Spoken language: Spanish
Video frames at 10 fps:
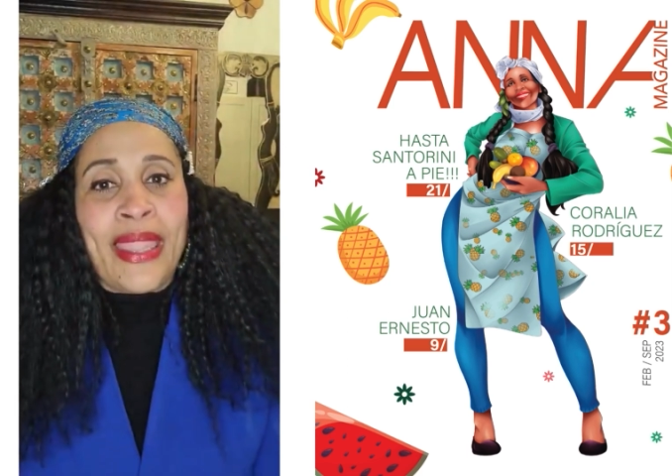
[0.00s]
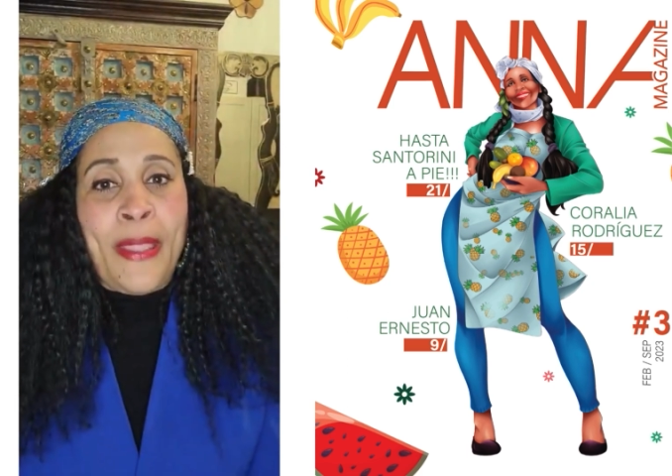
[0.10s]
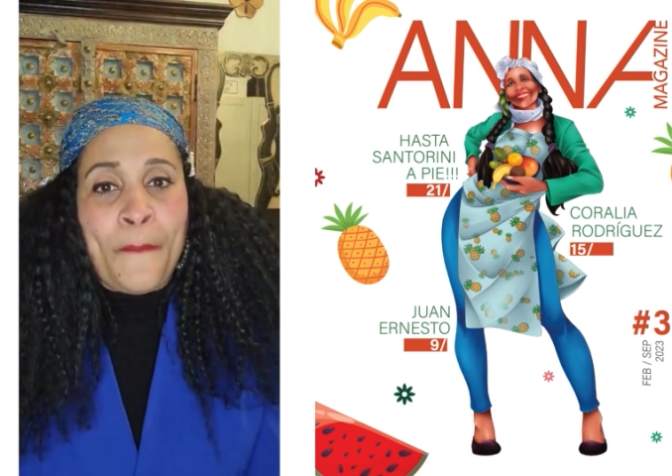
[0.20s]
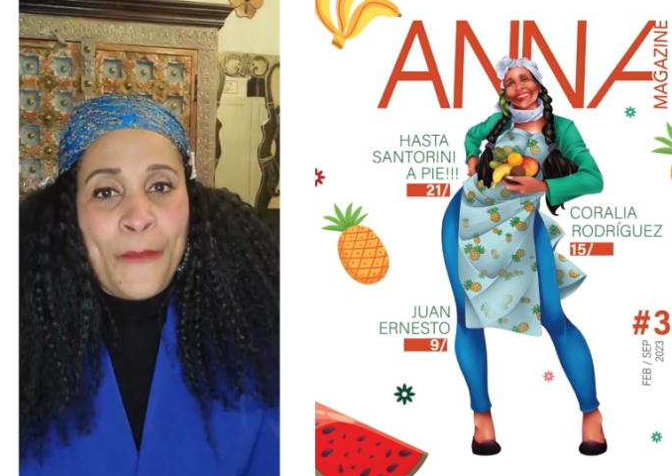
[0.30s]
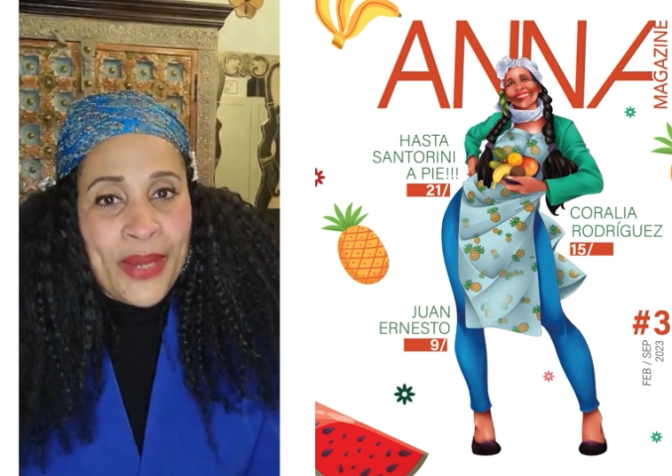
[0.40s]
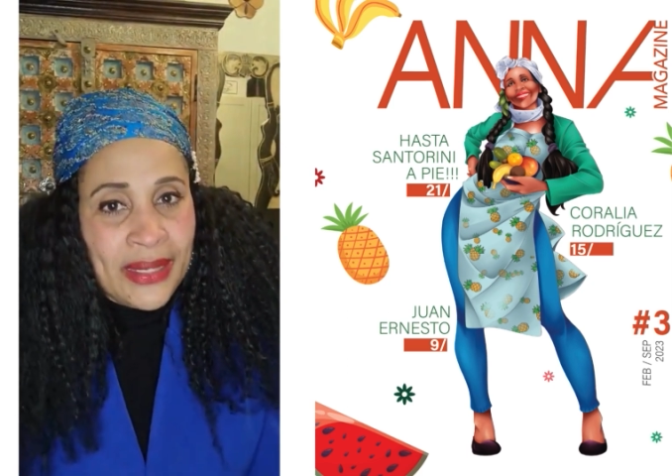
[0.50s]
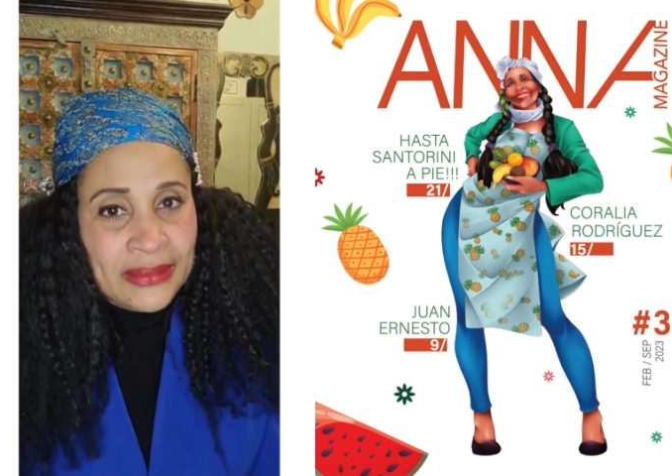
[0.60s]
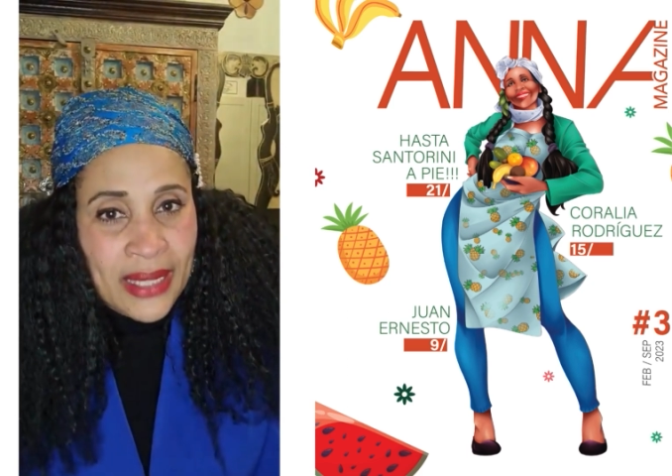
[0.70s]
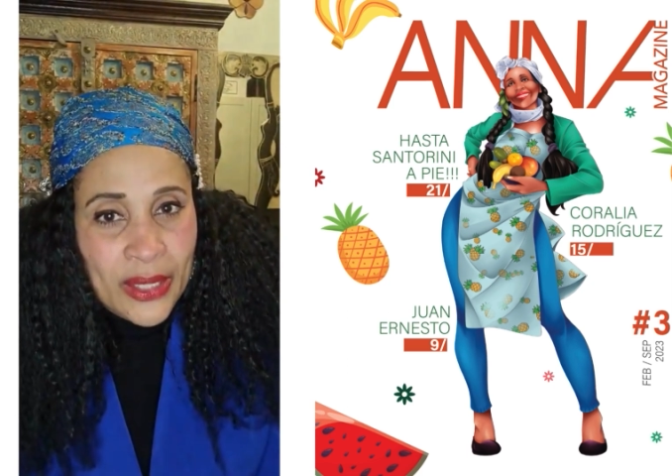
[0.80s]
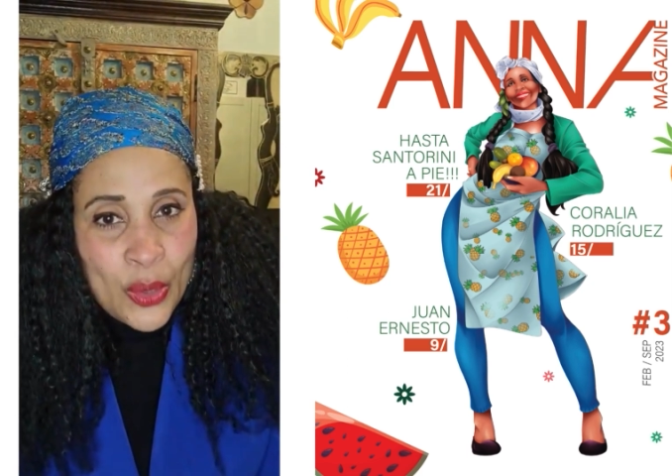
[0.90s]

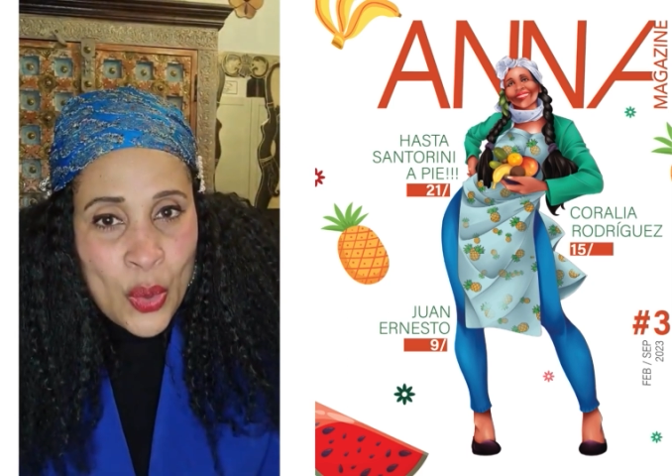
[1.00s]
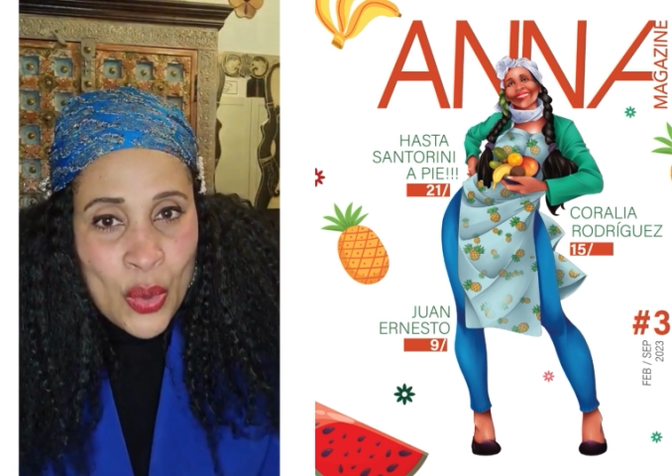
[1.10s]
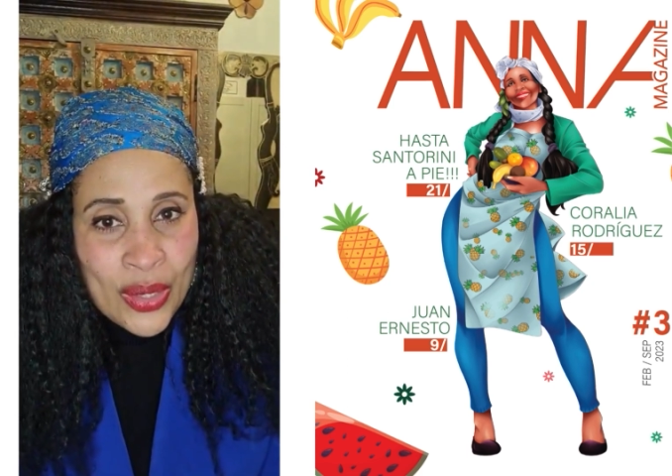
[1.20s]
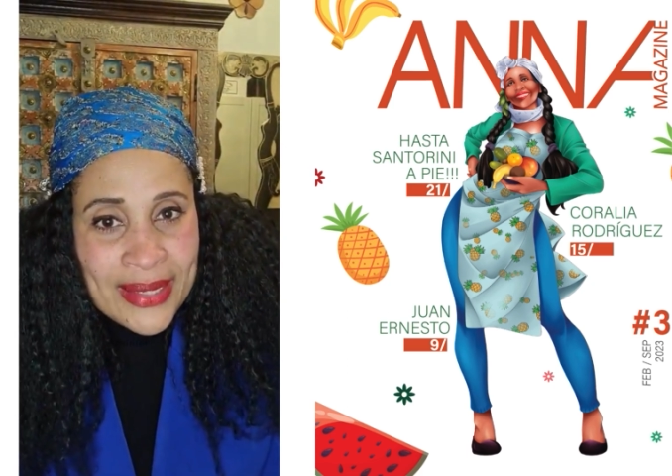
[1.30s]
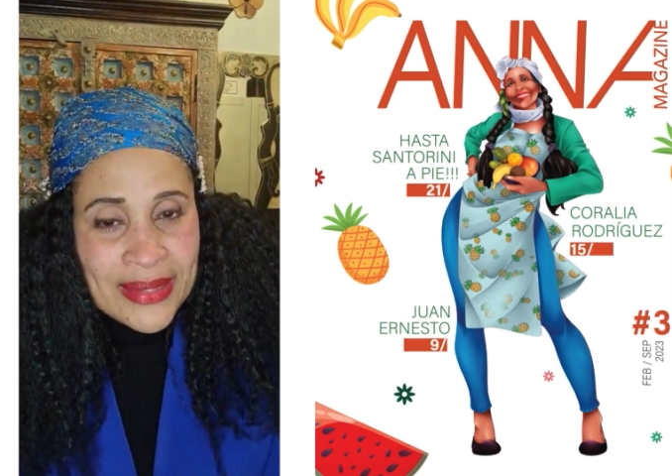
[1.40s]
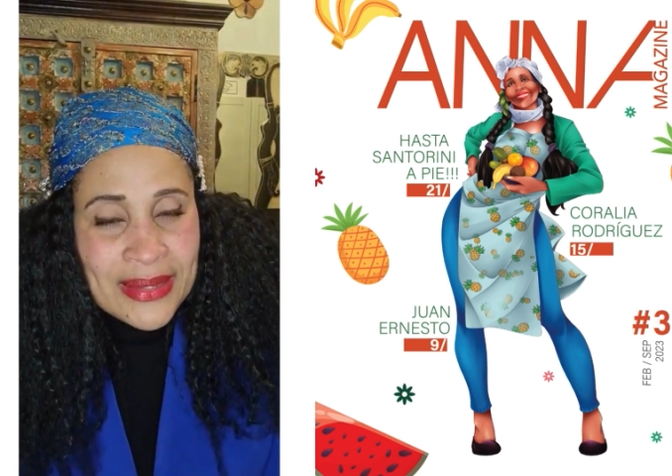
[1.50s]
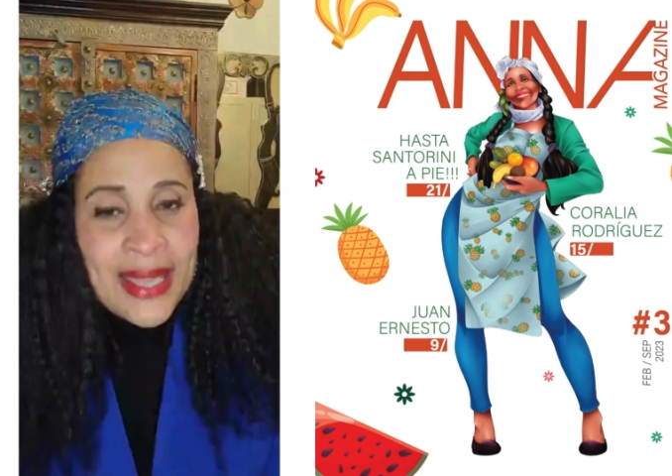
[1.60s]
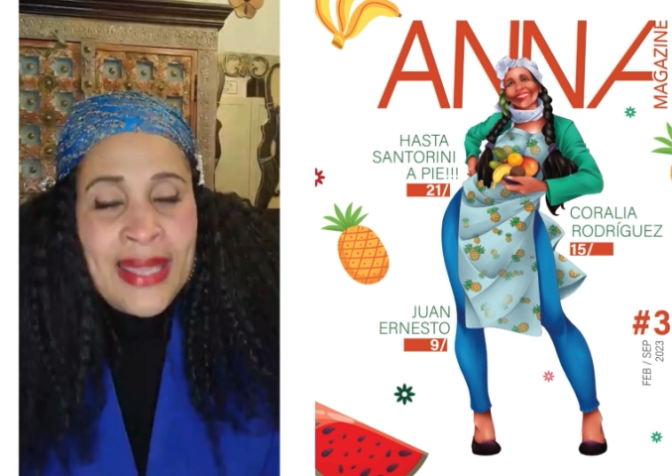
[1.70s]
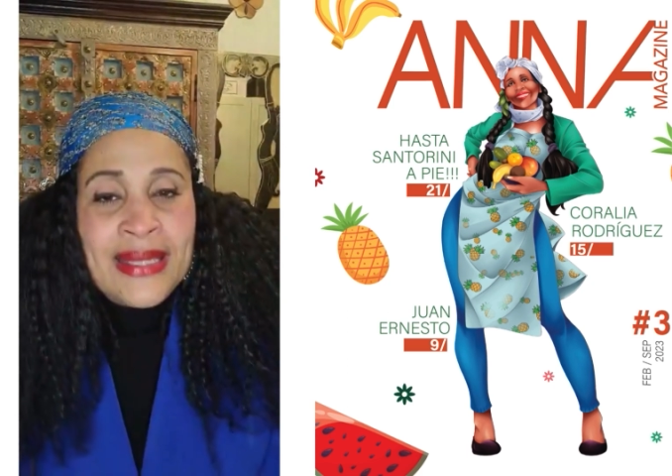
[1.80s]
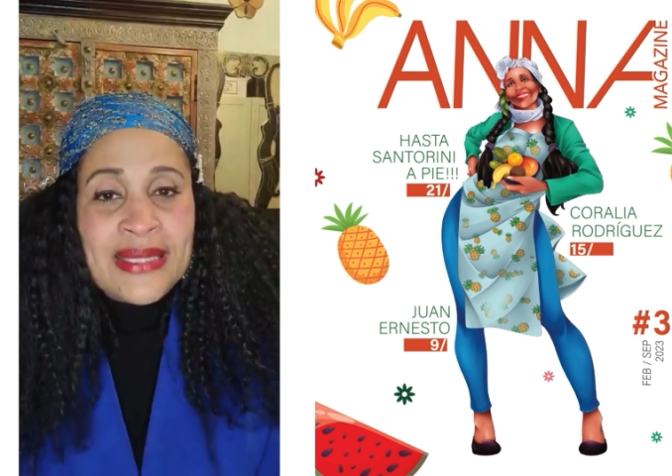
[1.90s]
emprendedores,
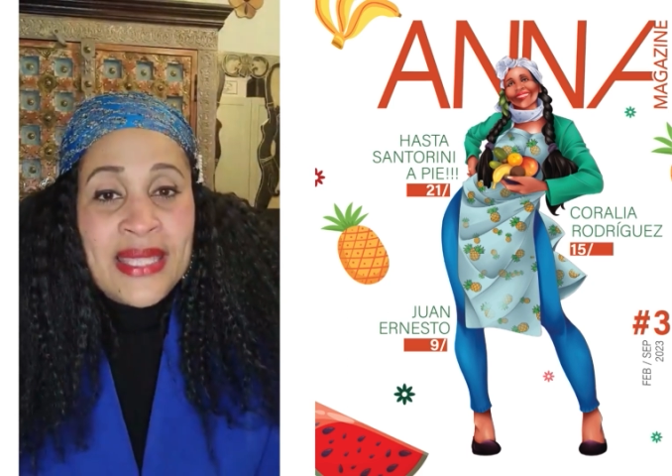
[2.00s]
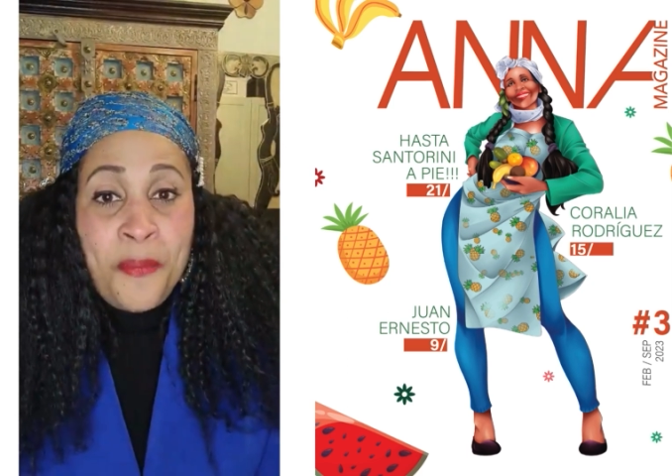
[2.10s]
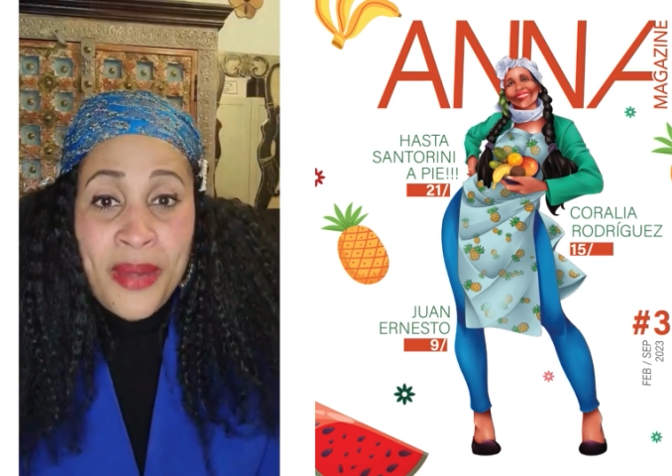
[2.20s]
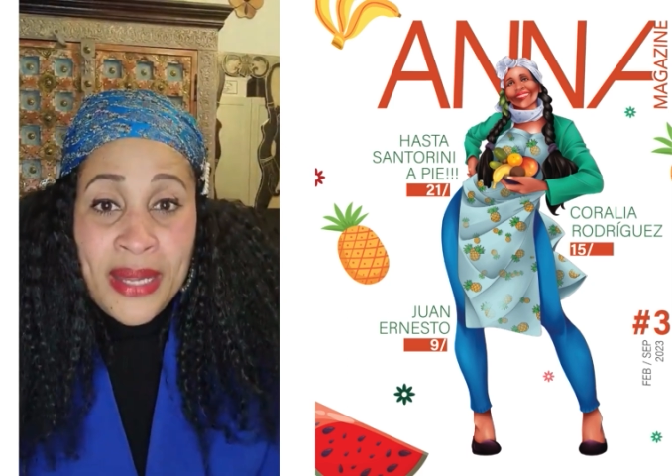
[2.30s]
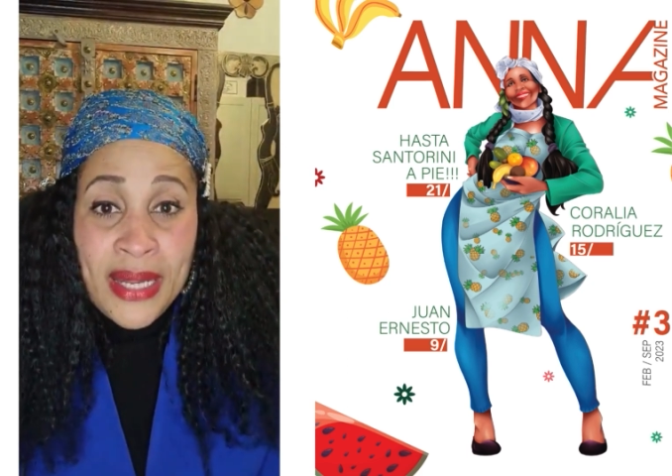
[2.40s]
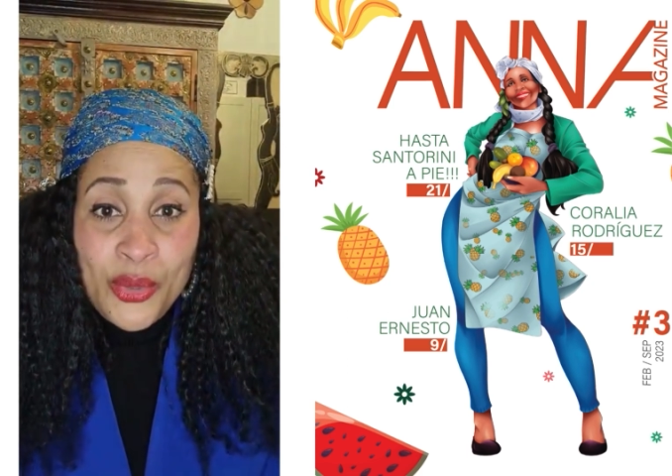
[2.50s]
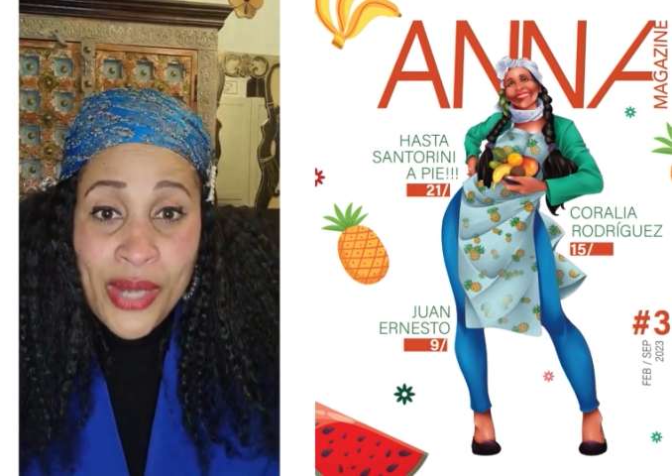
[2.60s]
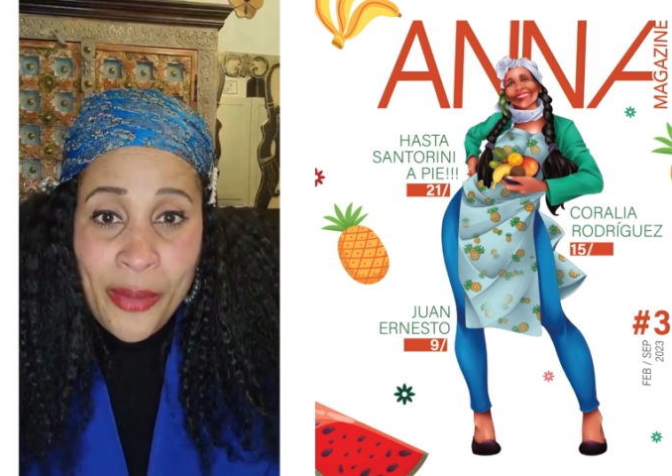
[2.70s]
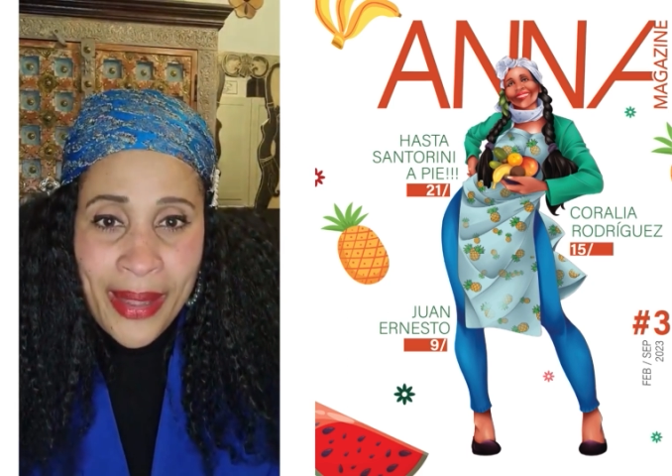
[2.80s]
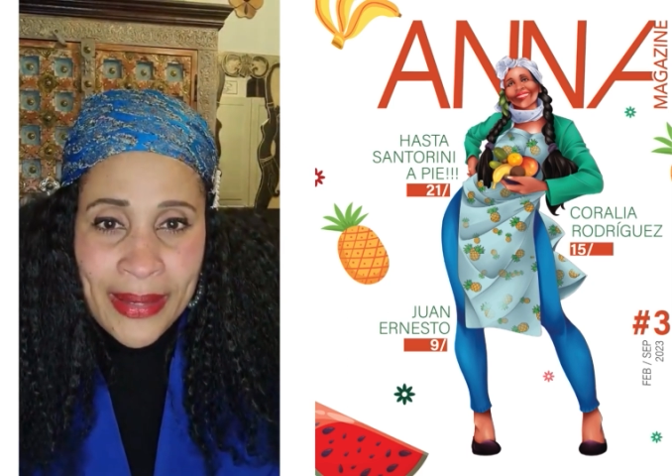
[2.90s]
Simple Natural